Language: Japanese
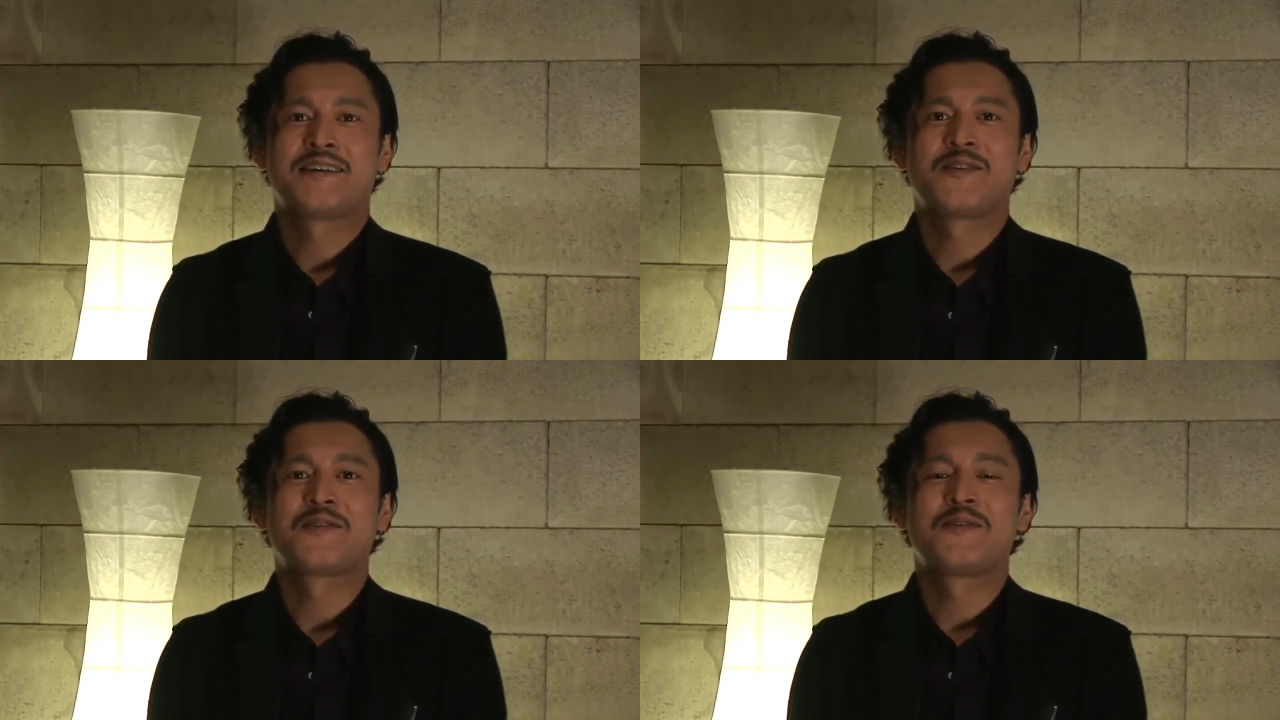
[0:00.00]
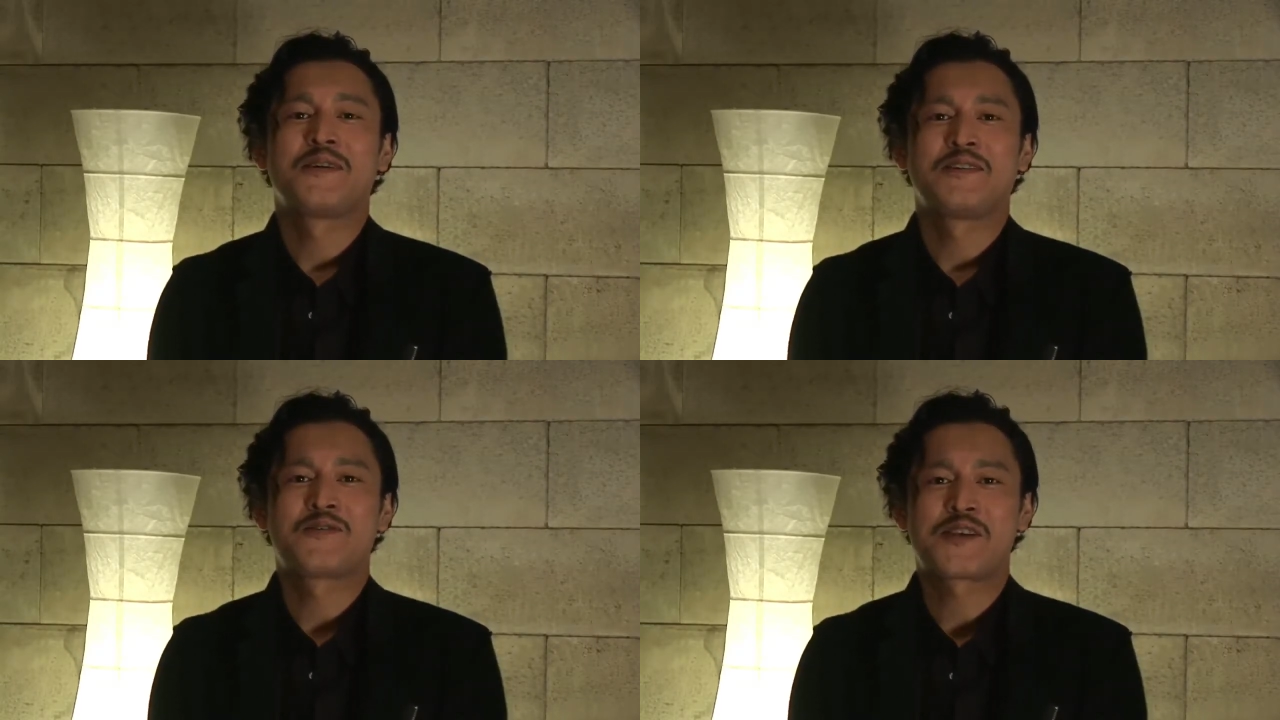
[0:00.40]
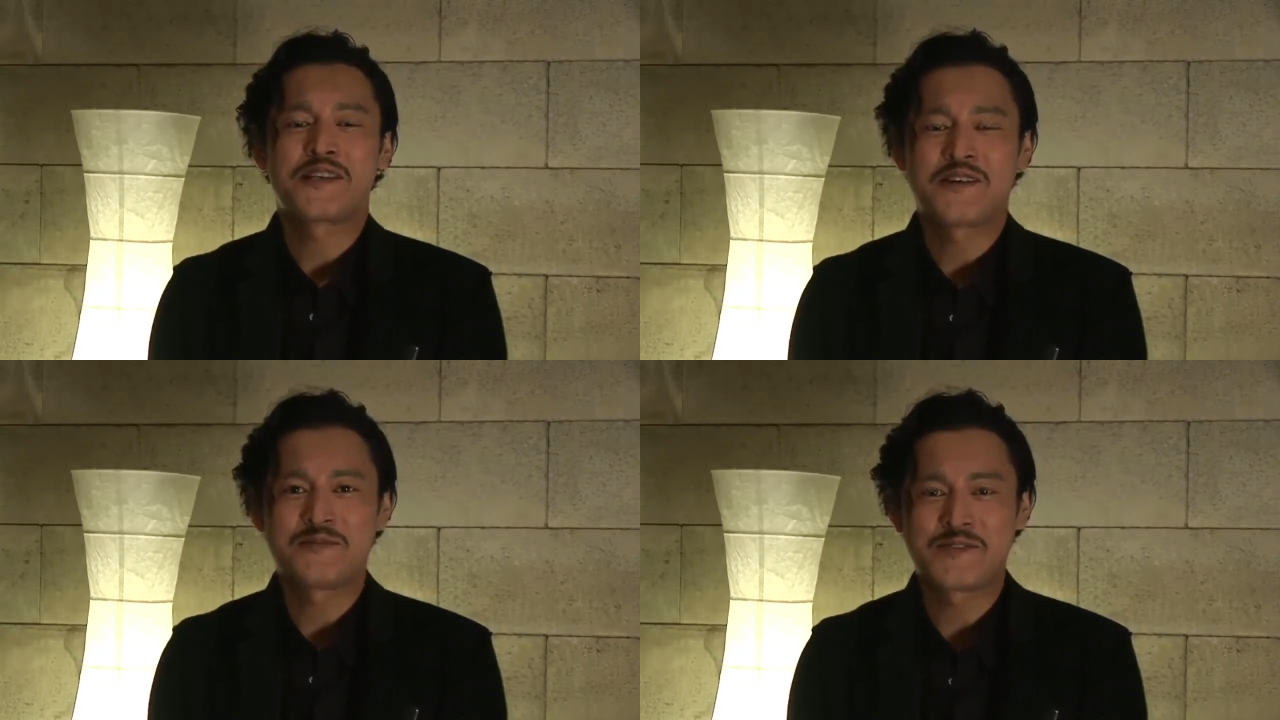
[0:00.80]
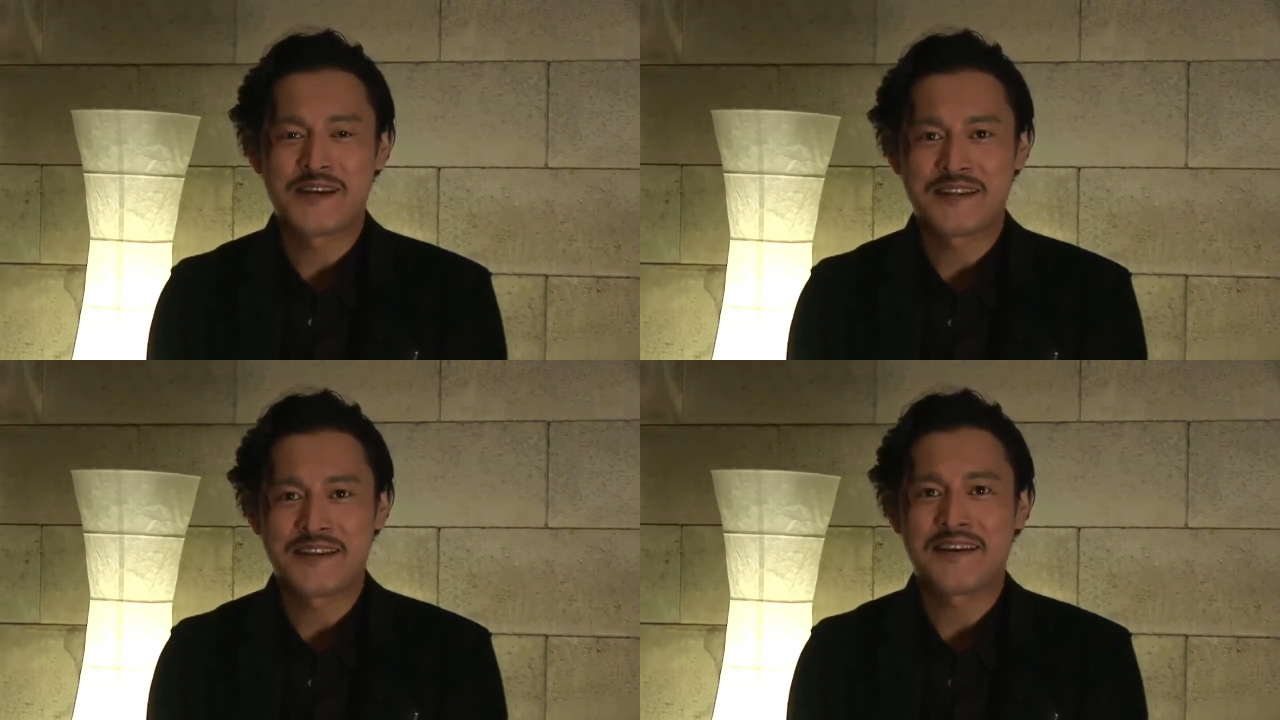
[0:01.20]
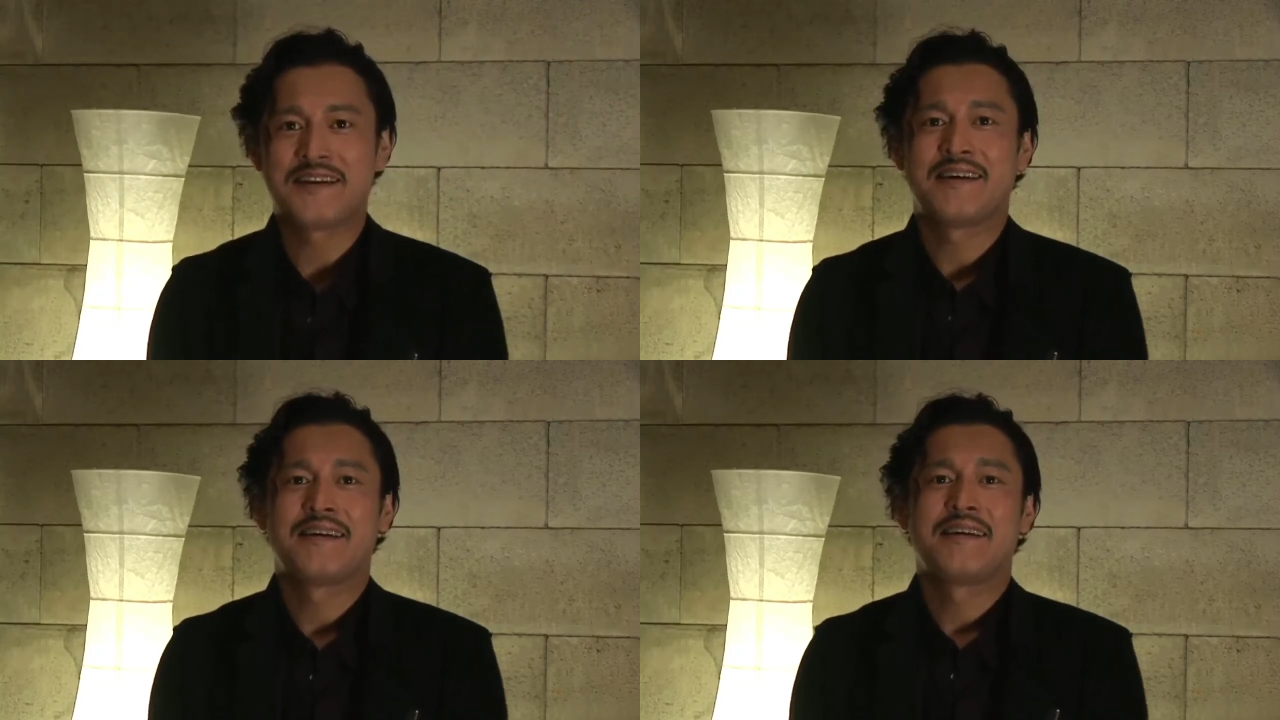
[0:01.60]
とうとう猿之助さんを迎えて「
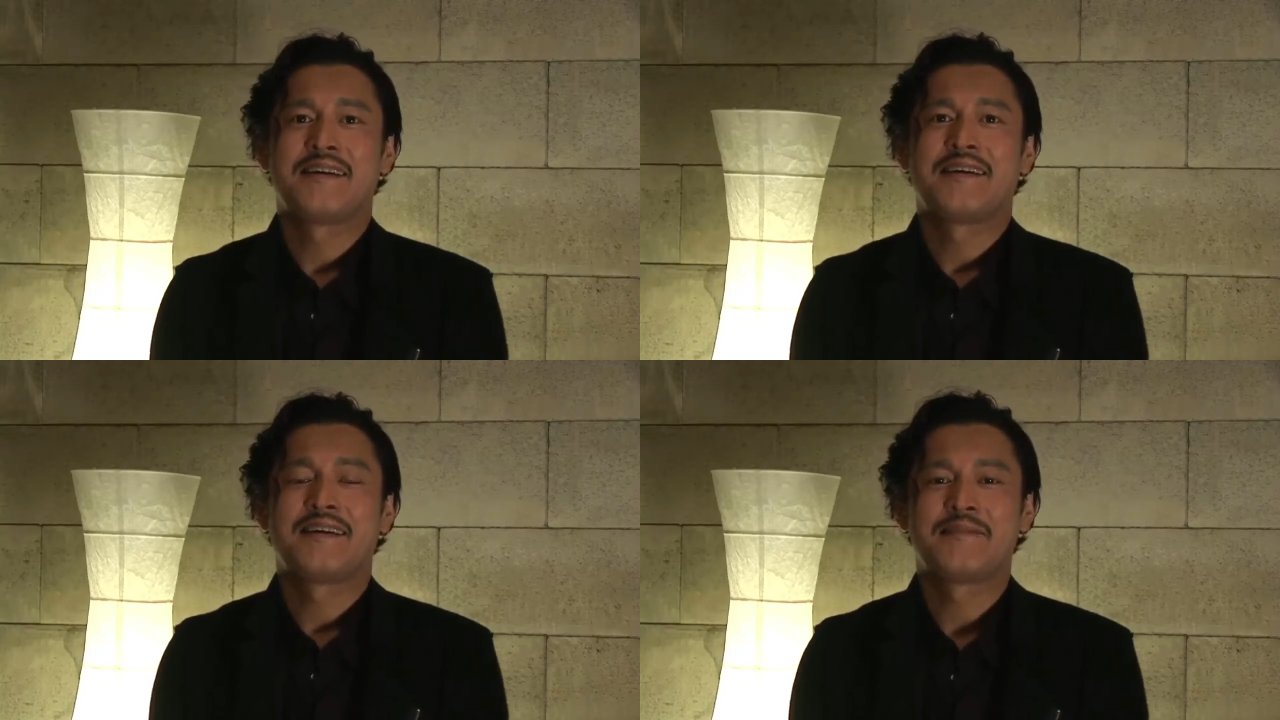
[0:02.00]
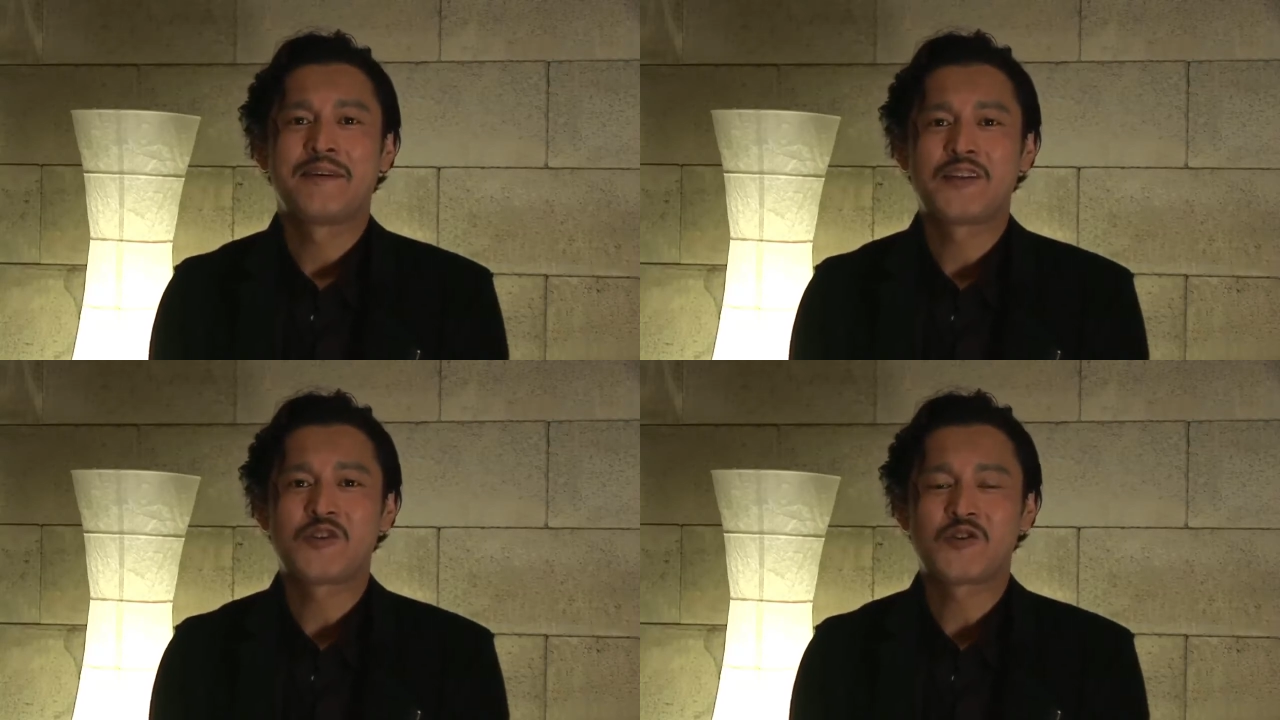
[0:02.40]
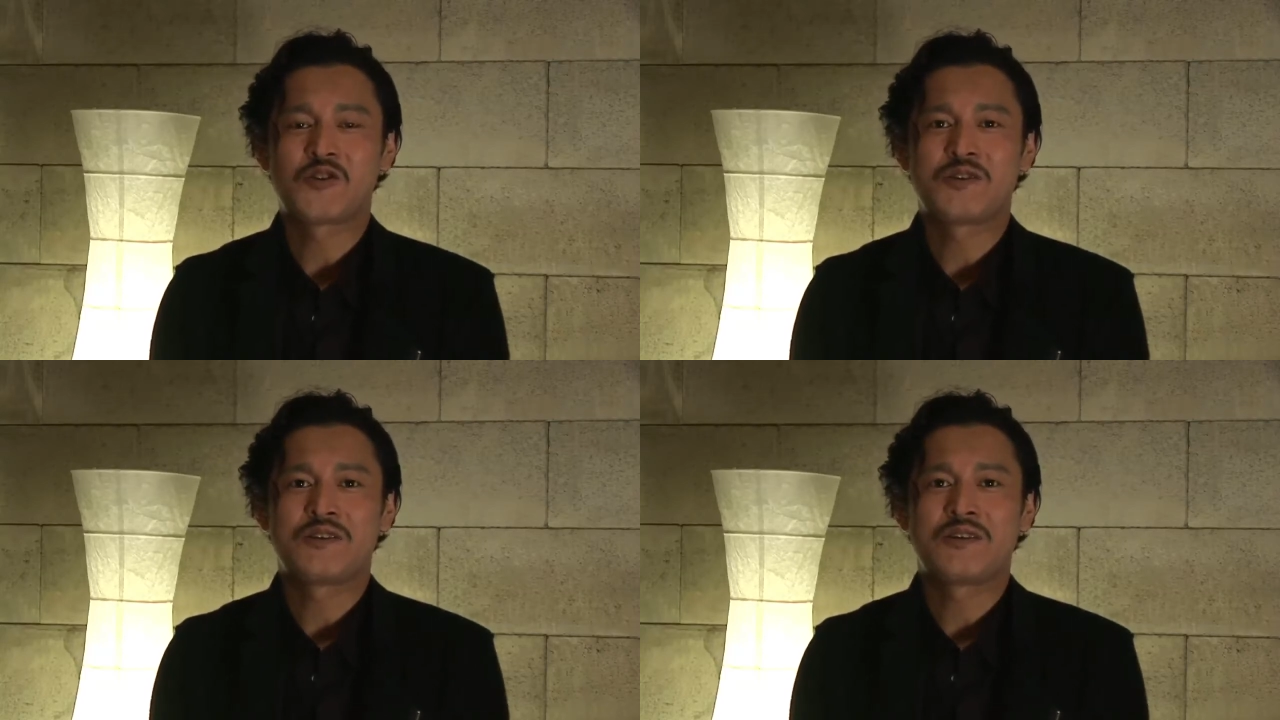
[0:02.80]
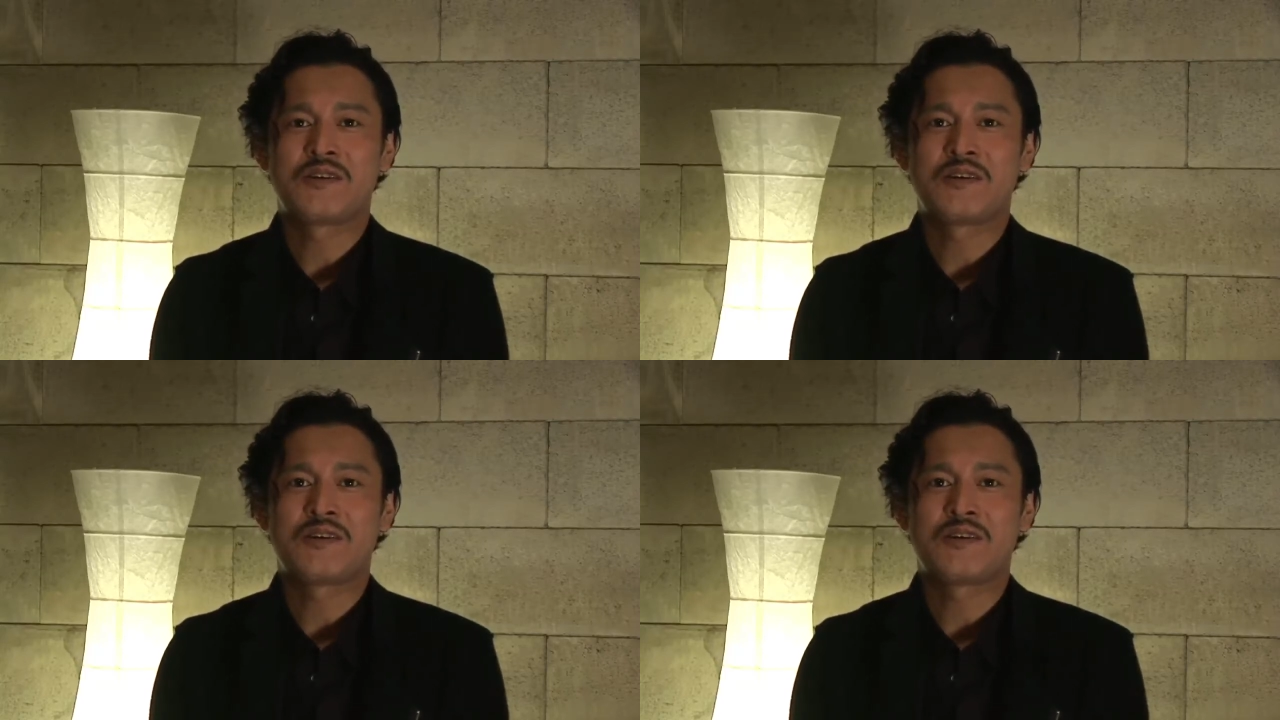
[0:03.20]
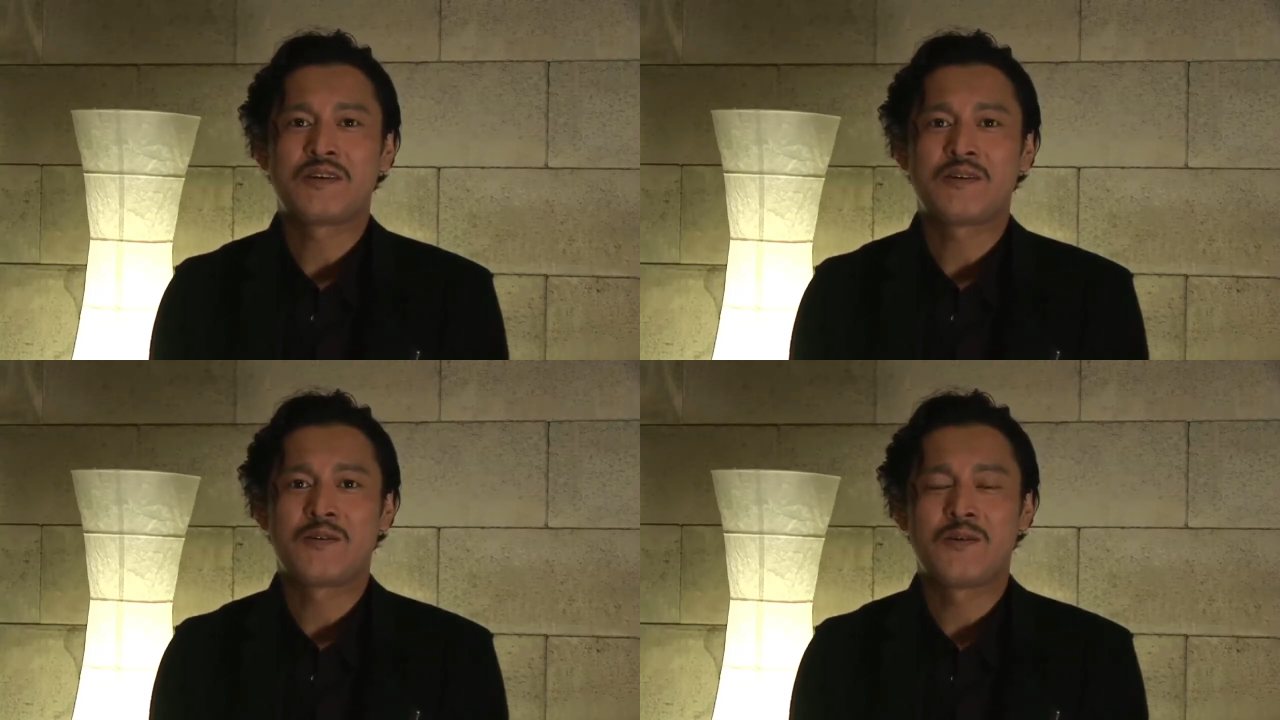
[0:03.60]
ペニスの証
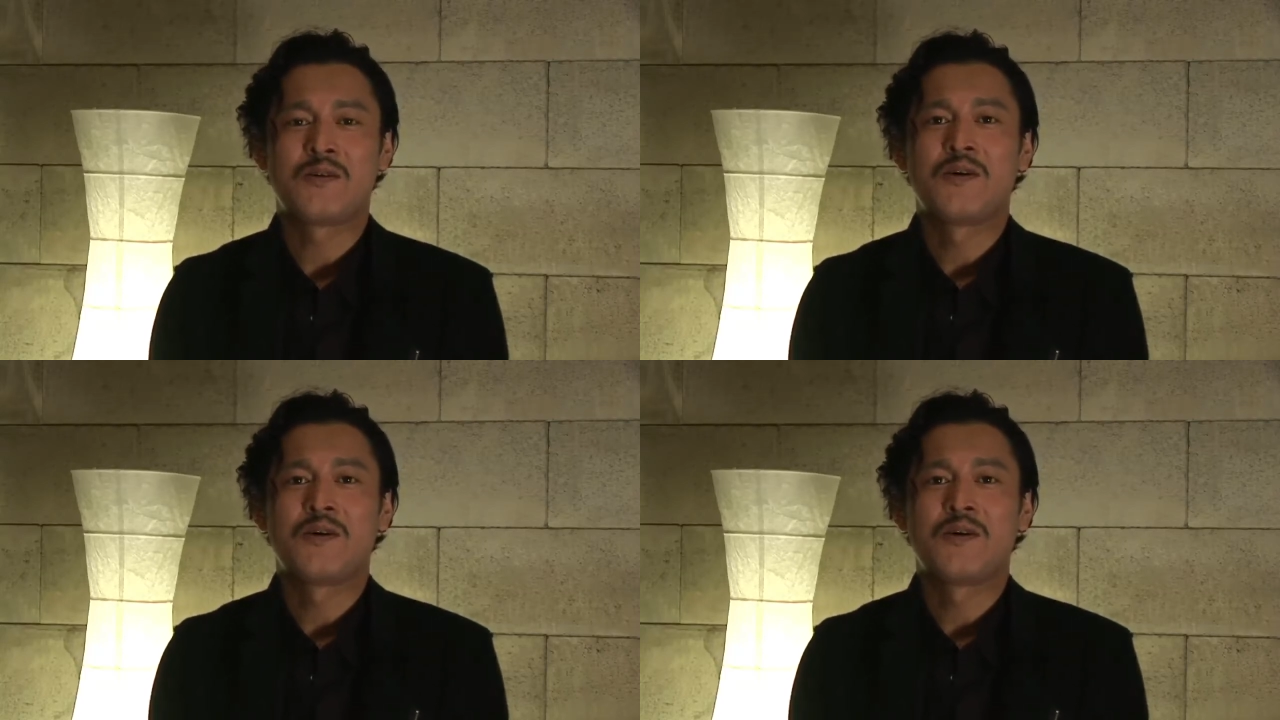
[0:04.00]
人を